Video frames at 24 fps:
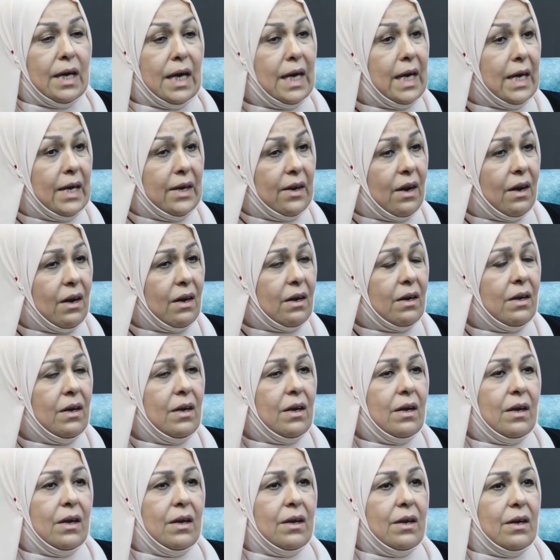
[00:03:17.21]
العراق
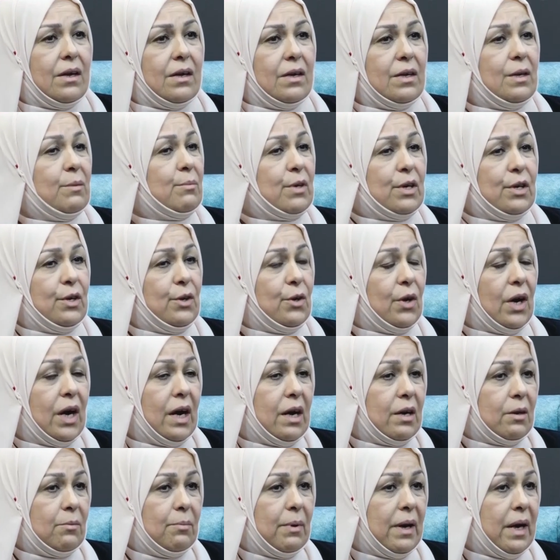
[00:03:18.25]
آه، يمكن
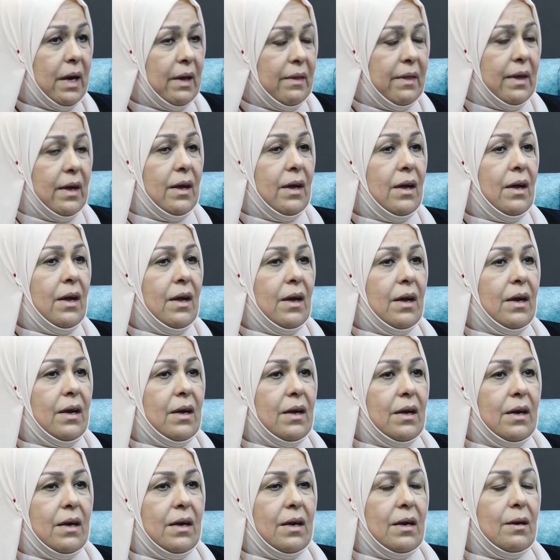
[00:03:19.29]
يحارب هذا
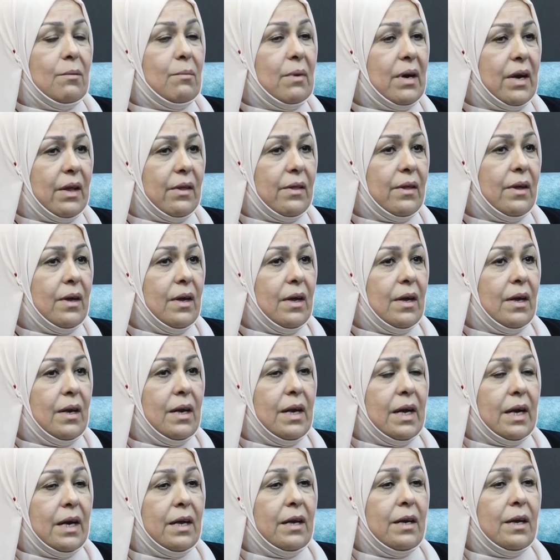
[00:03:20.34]
آه، المرض
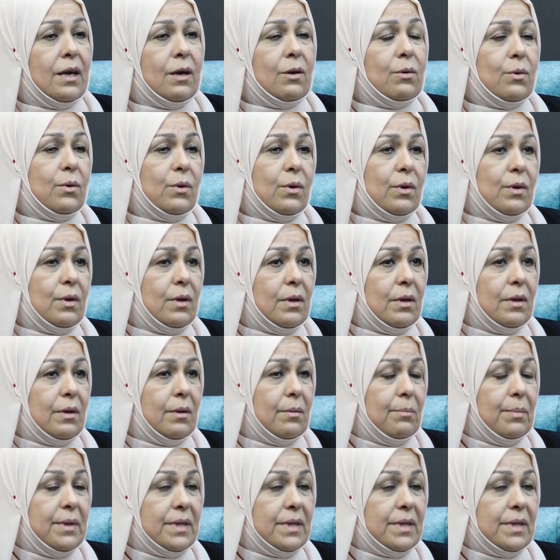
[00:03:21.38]
لانه آه،